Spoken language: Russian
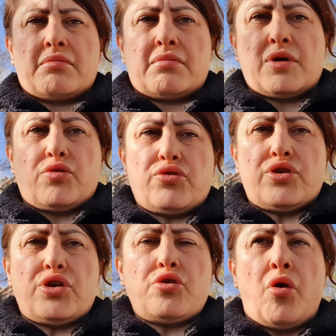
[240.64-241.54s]
у
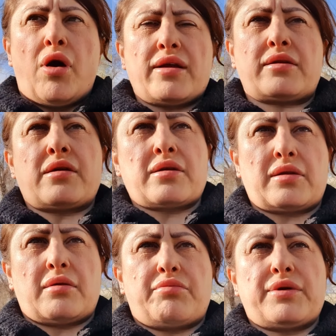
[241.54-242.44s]
нее
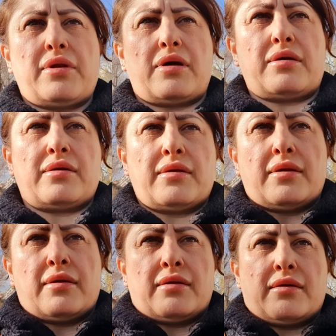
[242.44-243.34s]
открыто было
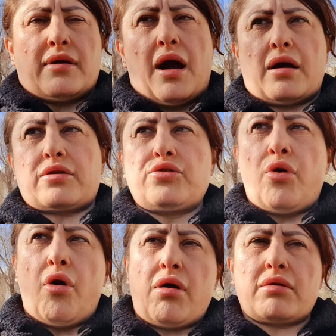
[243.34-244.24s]

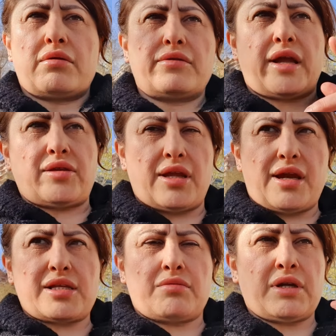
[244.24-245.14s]
окно на
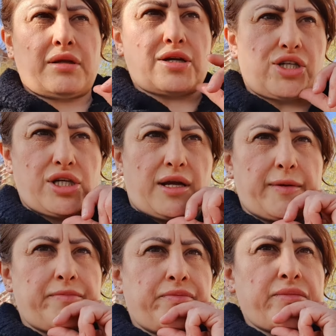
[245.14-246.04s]
третьем этаже,
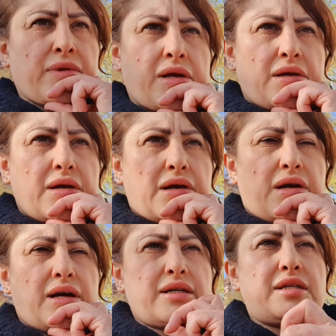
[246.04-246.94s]

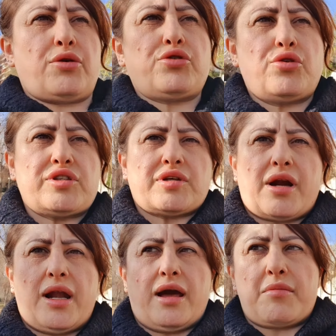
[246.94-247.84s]
э, где у нее
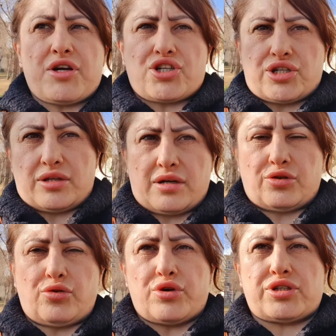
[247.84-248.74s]
стиральная машинка.
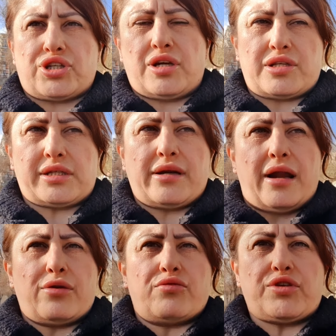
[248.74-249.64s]
То есть через
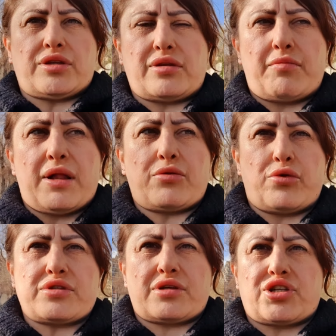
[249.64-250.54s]
стиральную, вот это
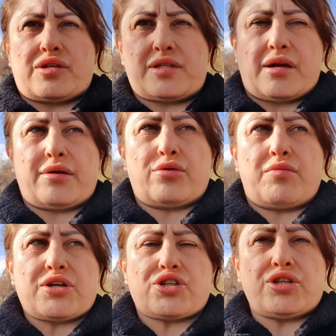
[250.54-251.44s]
балкон, зашли стиральную
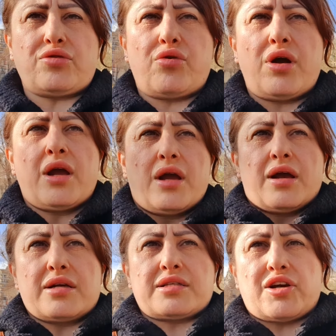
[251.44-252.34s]
машинку,
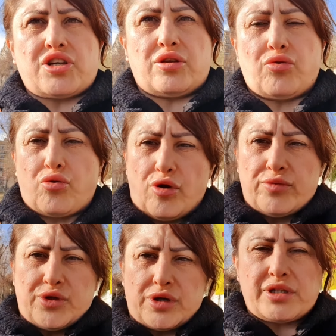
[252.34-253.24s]
зашли ту
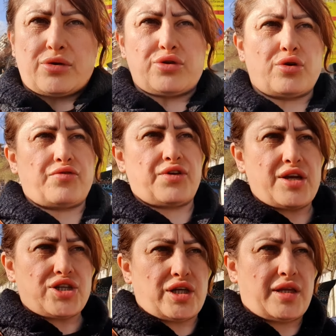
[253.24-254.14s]
комнату, где у нее
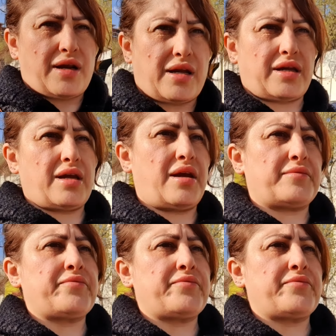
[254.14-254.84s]
вещи дорогие.